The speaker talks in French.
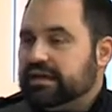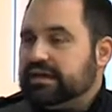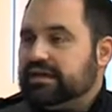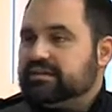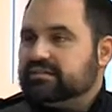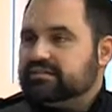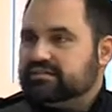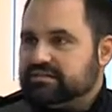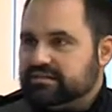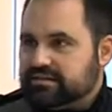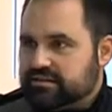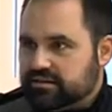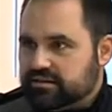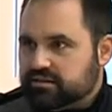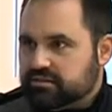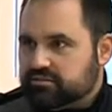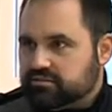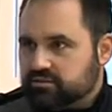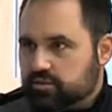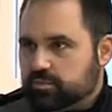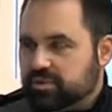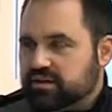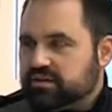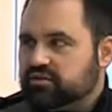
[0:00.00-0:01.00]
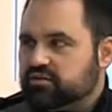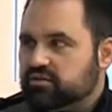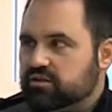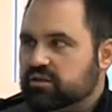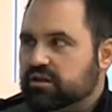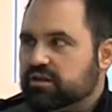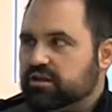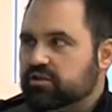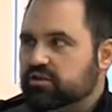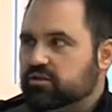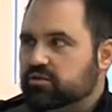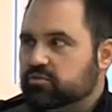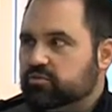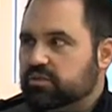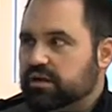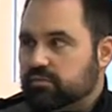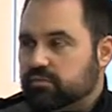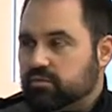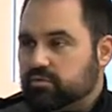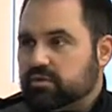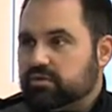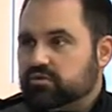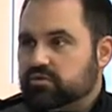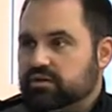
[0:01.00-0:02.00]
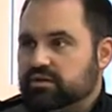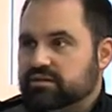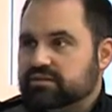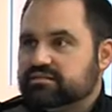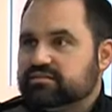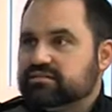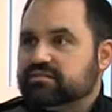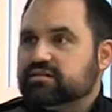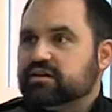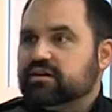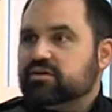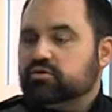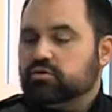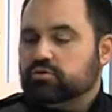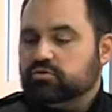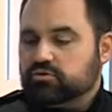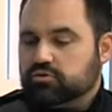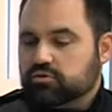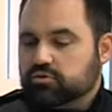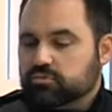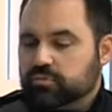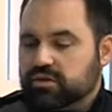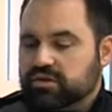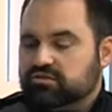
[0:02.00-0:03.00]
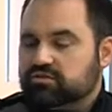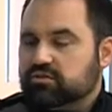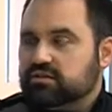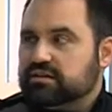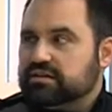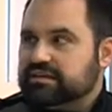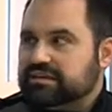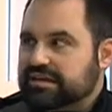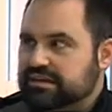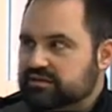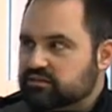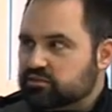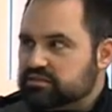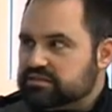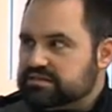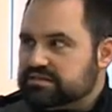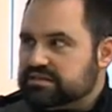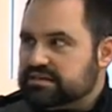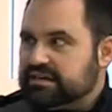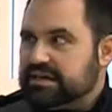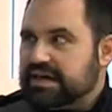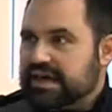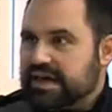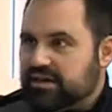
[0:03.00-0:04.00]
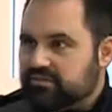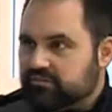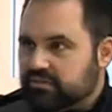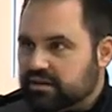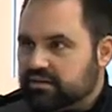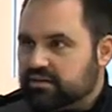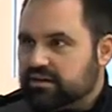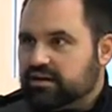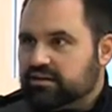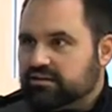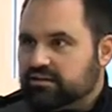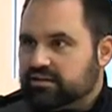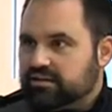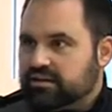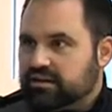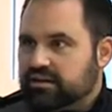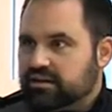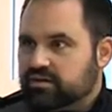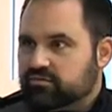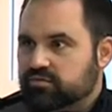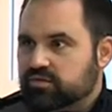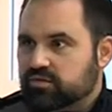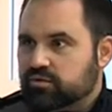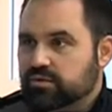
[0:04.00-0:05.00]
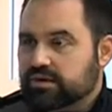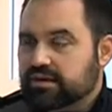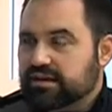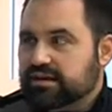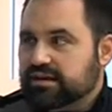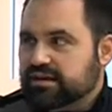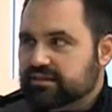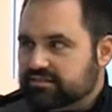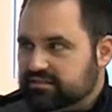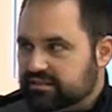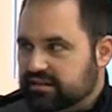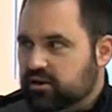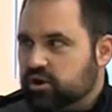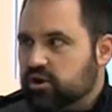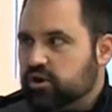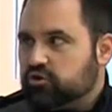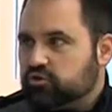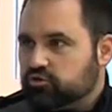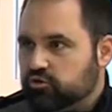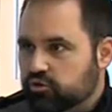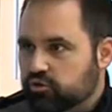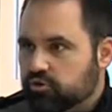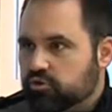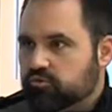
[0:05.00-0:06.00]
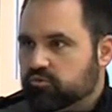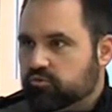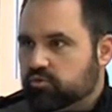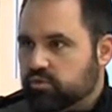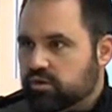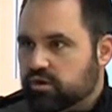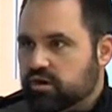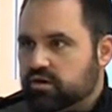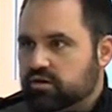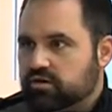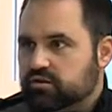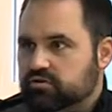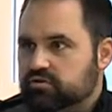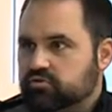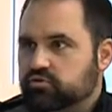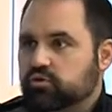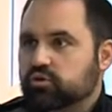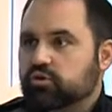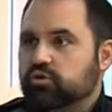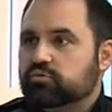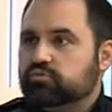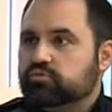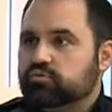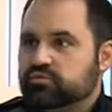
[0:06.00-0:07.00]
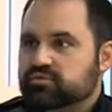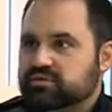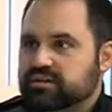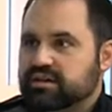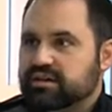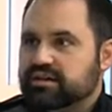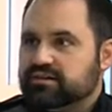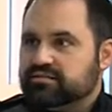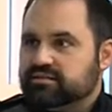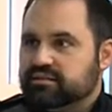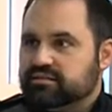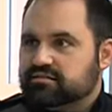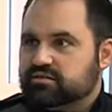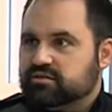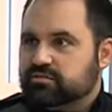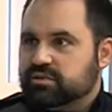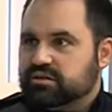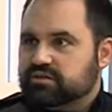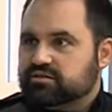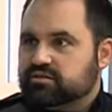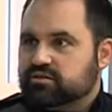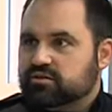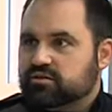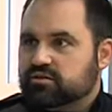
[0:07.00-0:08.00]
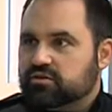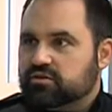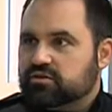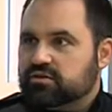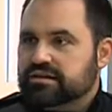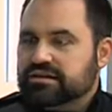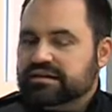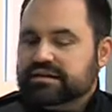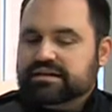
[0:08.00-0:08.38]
Et c'est ce personnel-là, ben, à un moment donné, s'il se rend compte qu'une personne est intoxiquée avant de rentrer dans l'avion, c'est leur devoir de refuser l'accès à ces personnes-là.